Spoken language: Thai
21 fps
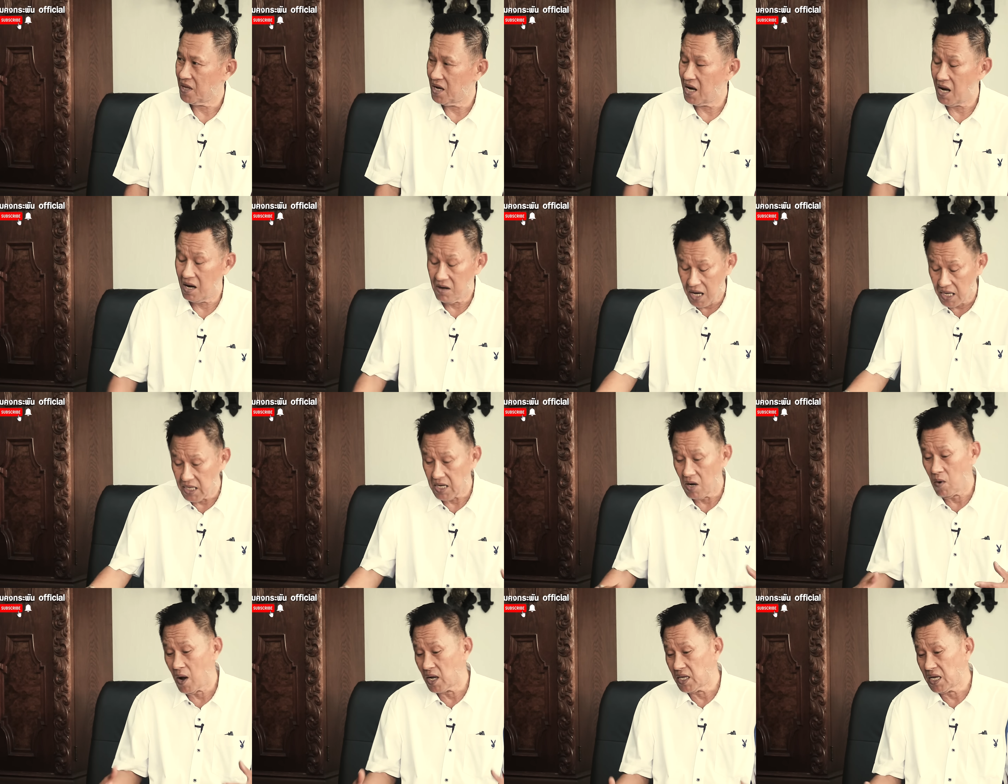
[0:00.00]
แล้วใน
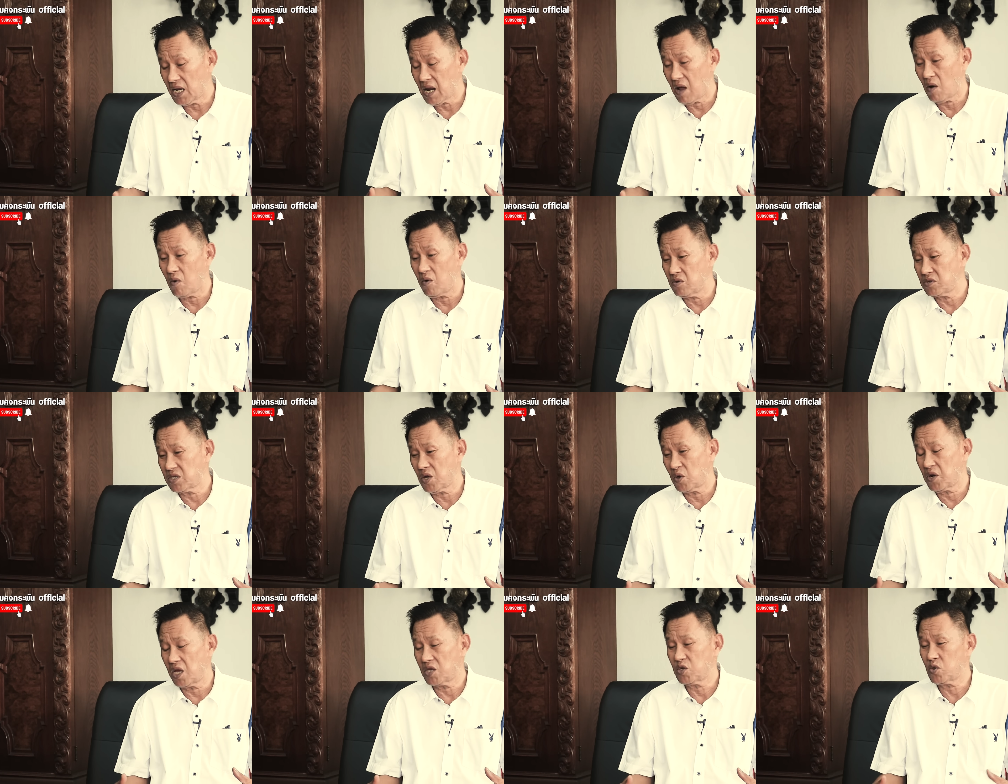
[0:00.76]
จังหวะที่เรา
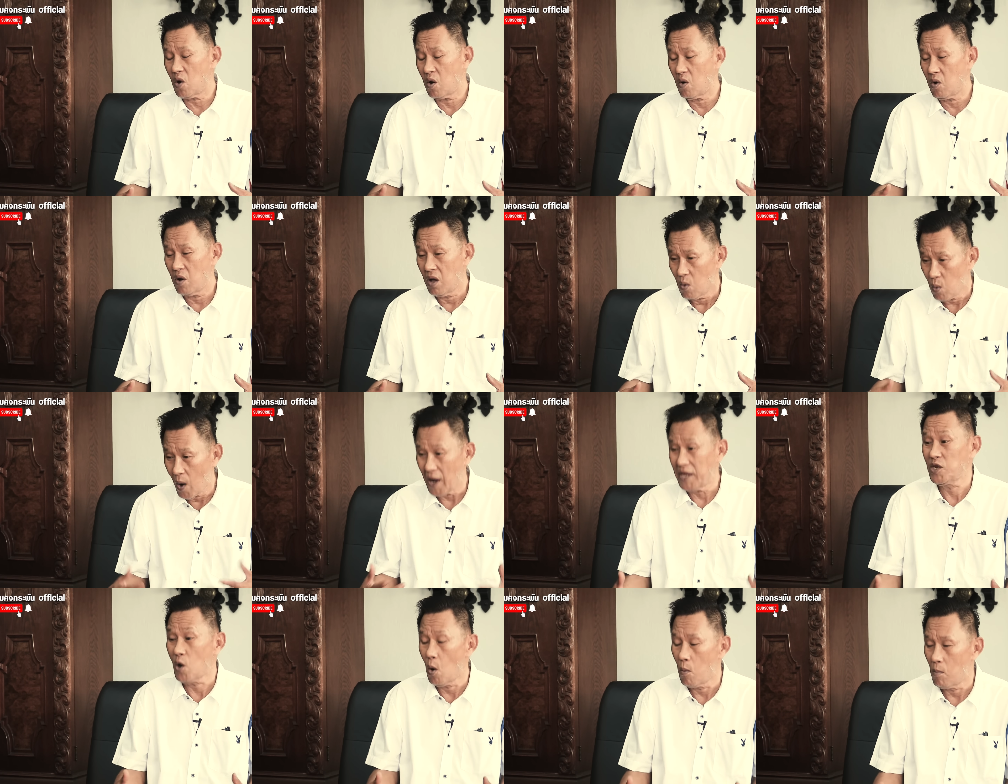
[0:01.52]
อยู่ในช่วง
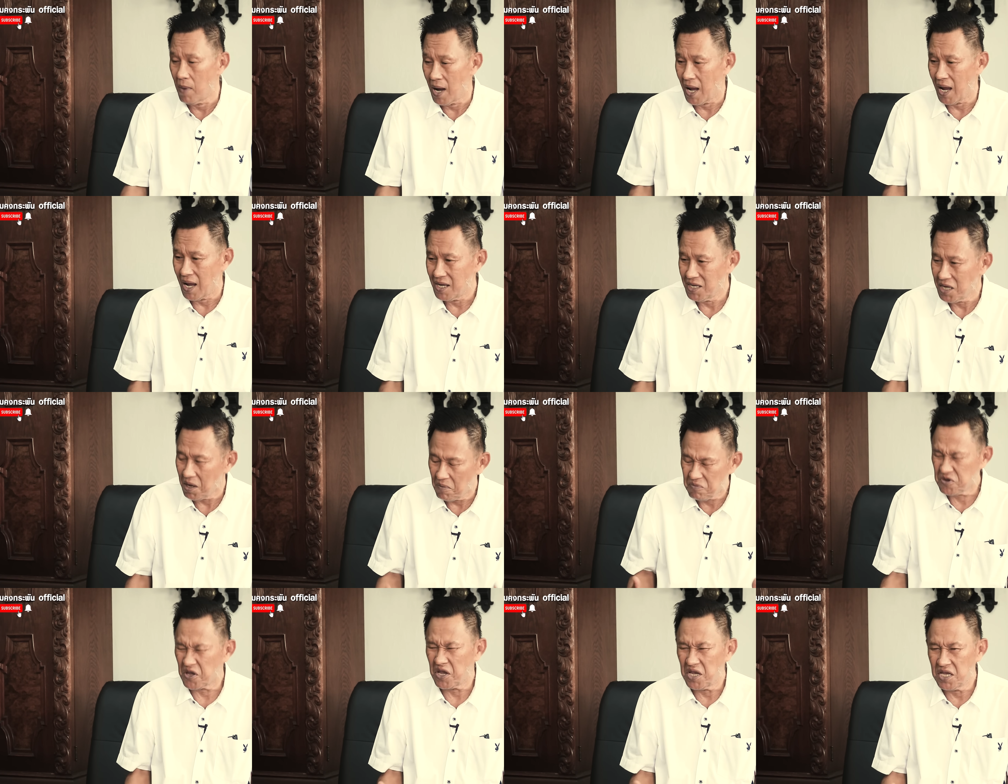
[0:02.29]
วัยหนุ่ม
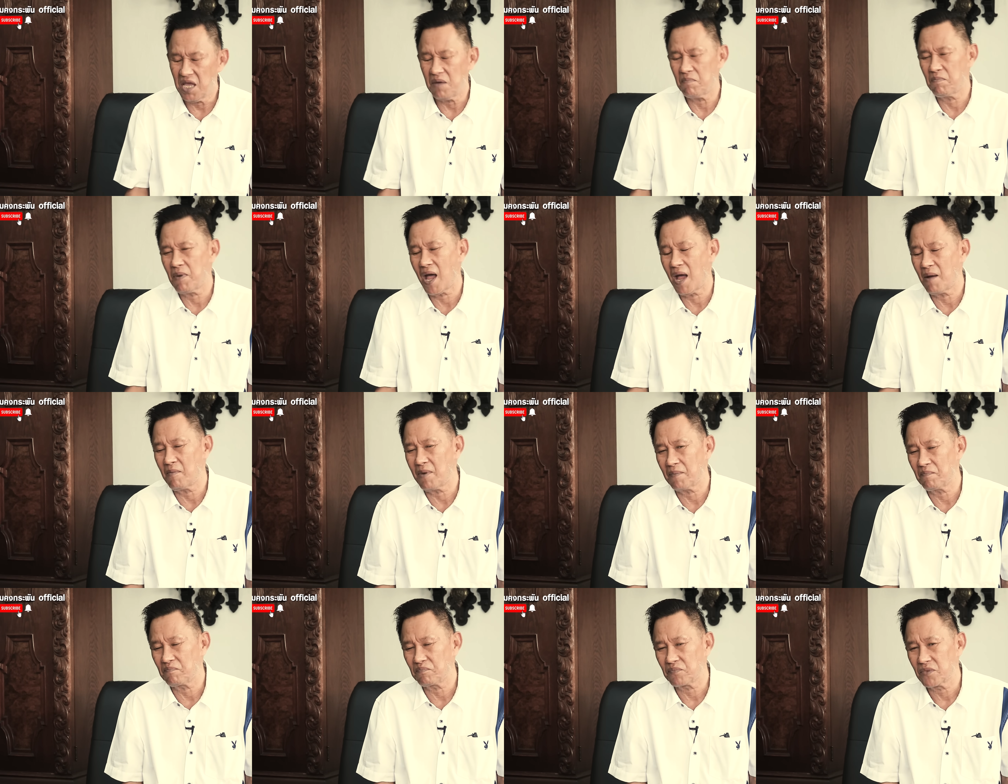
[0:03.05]
ยี่สิบสี่ยี่สิบห้า
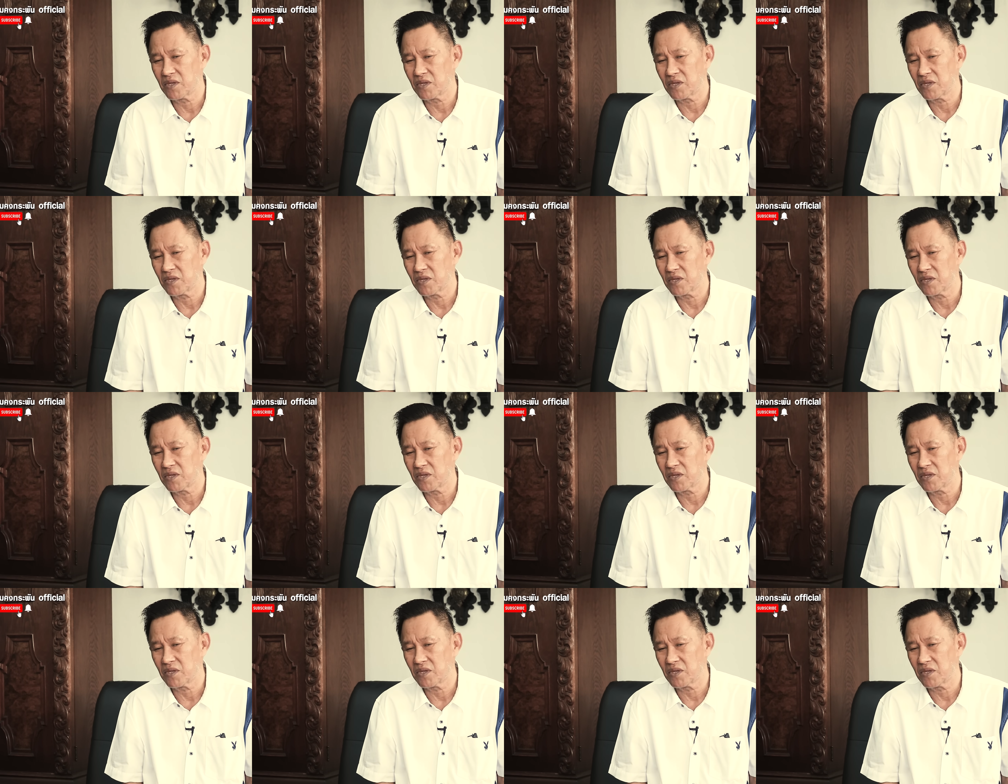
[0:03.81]
มัน